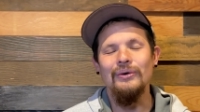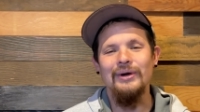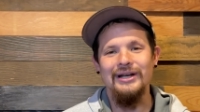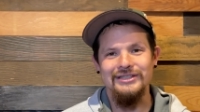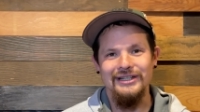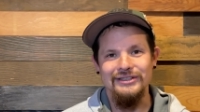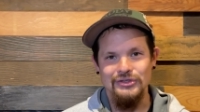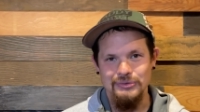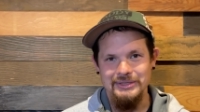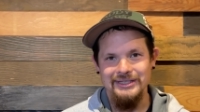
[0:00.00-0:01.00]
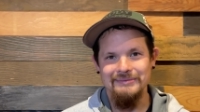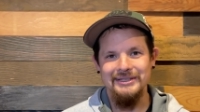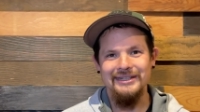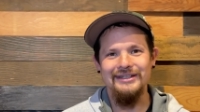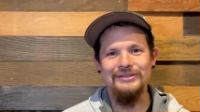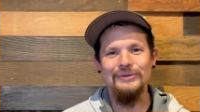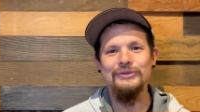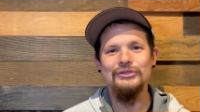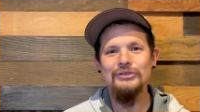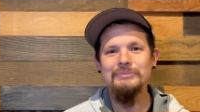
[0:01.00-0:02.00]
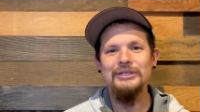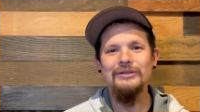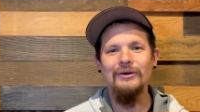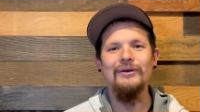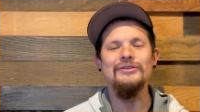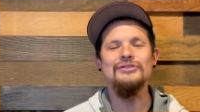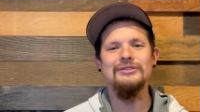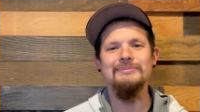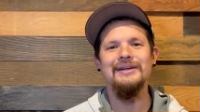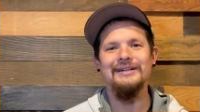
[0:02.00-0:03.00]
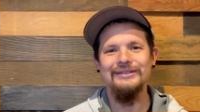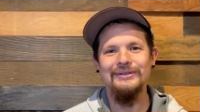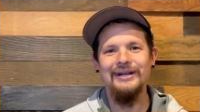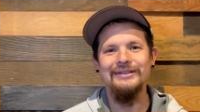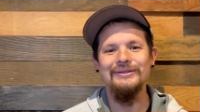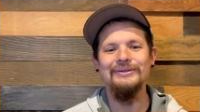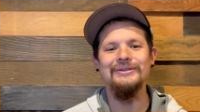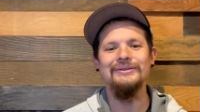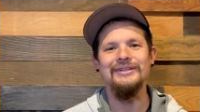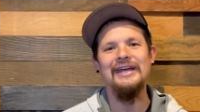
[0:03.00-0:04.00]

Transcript: 犯した罪またその罪の爪痕がどのように